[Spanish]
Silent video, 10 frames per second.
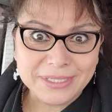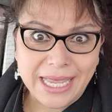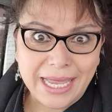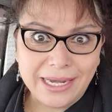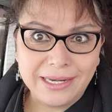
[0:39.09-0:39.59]
O
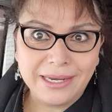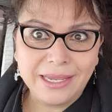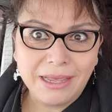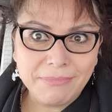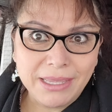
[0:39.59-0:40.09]
sea,
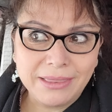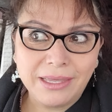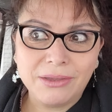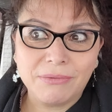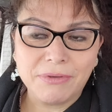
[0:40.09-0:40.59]

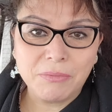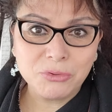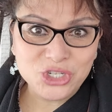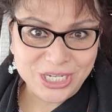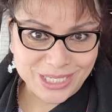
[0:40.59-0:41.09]
líricamente llovió
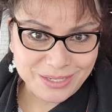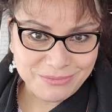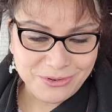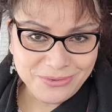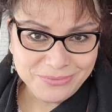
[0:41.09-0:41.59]

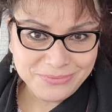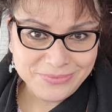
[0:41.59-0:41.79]
muchísimo.